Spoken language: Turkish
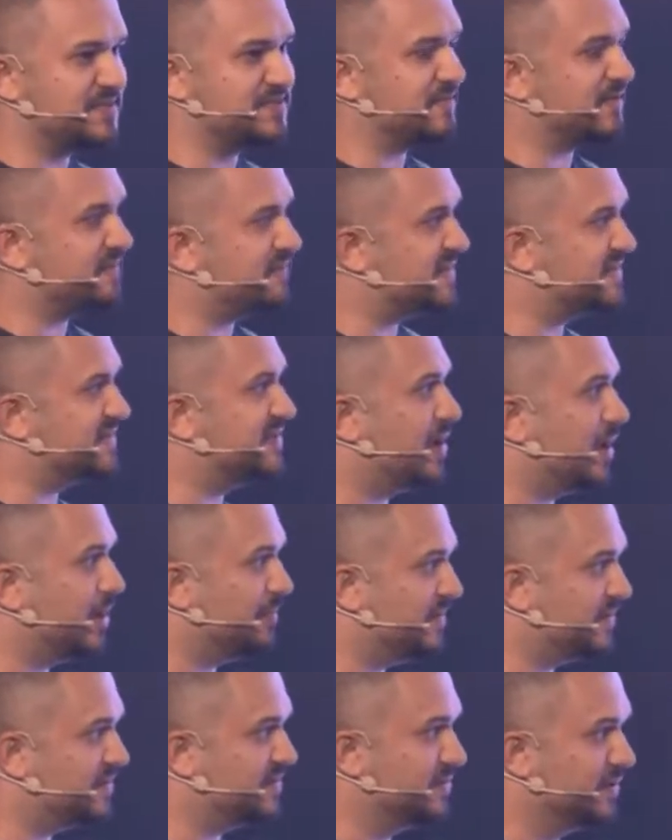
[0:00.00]
var ve
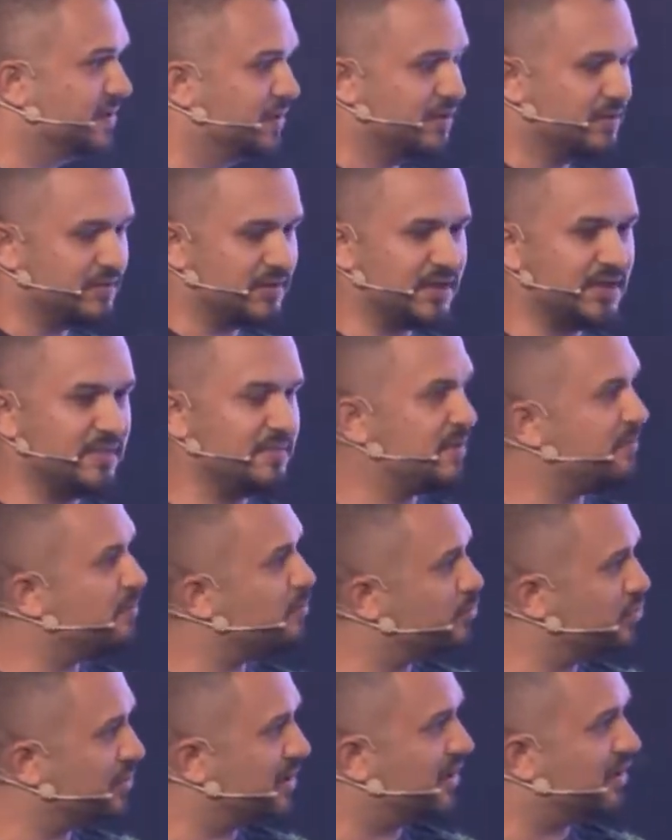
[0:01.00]
sabit. Dediğim gibi
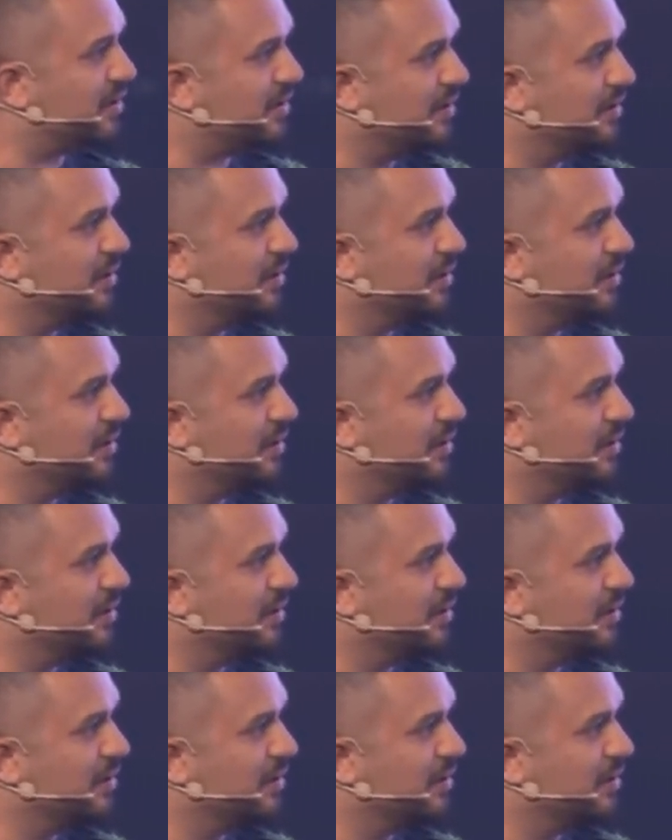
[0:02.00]
bunlara